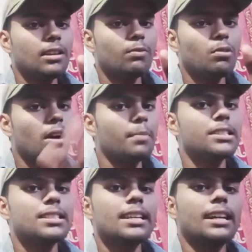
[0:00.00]
वो
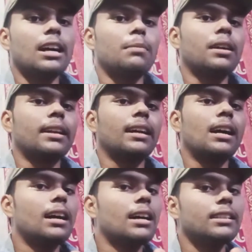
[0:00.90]
हमेशा ही काम करेगा
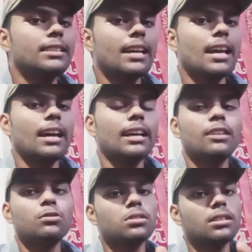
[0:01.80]
हाँ ये है
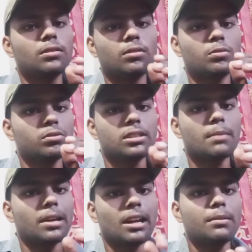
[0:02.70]
कि उस उसके
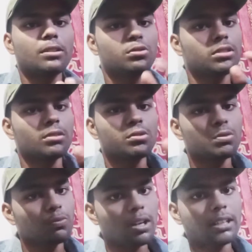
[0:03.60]
बराबर कुछ ना कुछ
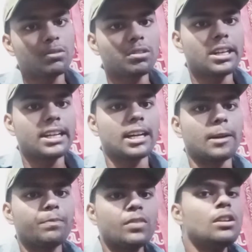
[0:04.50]
वर्क तो करेगा
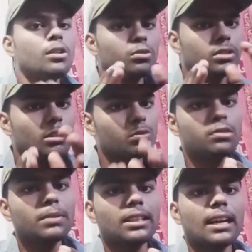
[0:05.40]
उसका कुछ
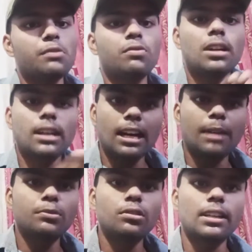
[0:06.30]
बताया हुआ
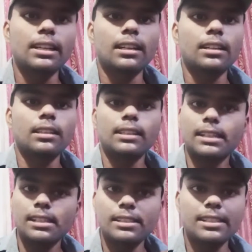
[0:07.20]
काम तो करेगा
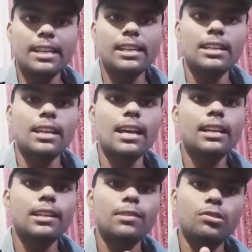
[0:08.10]
लेकिन ये नहीं है
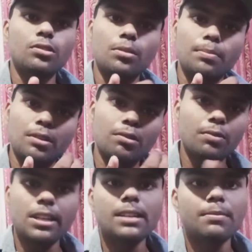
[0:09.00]
कि वो बिल्कुल
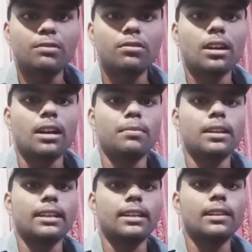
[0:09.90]
वही बिल्कुल काम करेगा